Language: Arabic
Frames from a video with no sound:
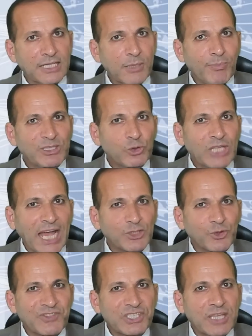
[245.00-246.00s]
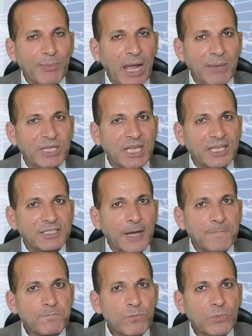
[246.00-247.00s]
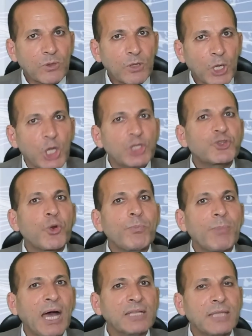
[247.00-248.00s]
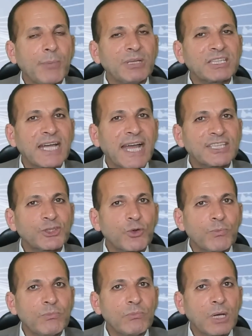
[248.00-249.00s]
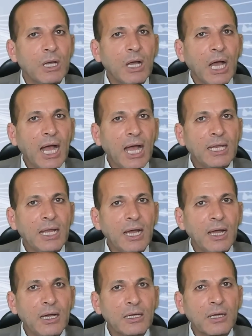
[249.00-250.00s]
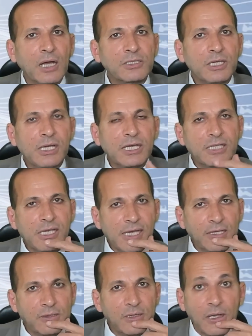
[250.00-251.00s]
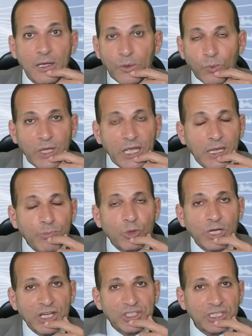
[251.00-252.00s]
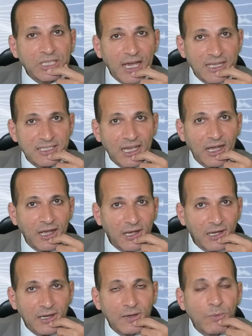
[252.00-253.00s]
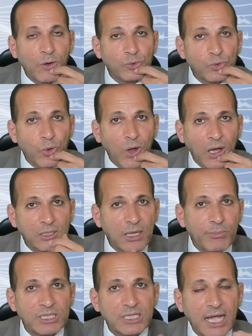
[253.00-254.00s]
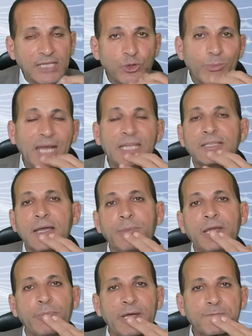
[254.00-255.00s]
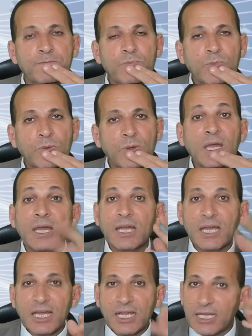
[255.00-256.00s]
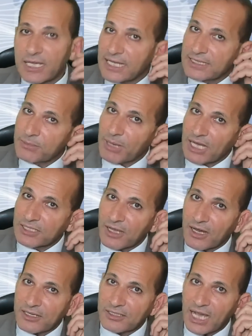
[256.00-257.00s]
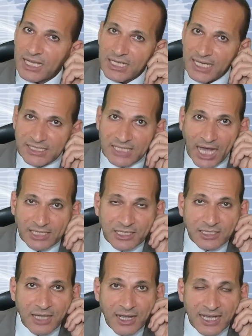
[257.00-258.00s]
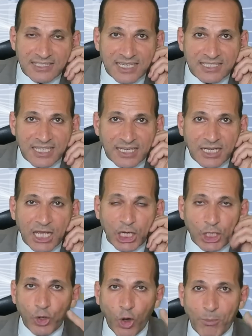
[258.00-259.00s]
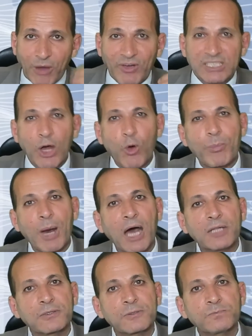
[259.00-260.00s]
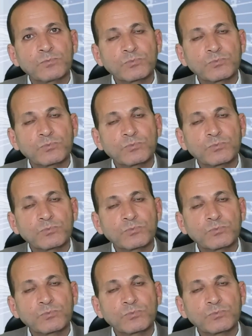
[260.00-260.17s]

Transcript: طيب ما انتوا دخلتوا في صدام قبل كده ثم تم التكتم على القضية ديت ومناقشة هذا الموضوع تم التكتم عليه تماما ايه اللي جد بقى النهاردة اللي جد حضرتك اساسا ان هم فضحوا بعض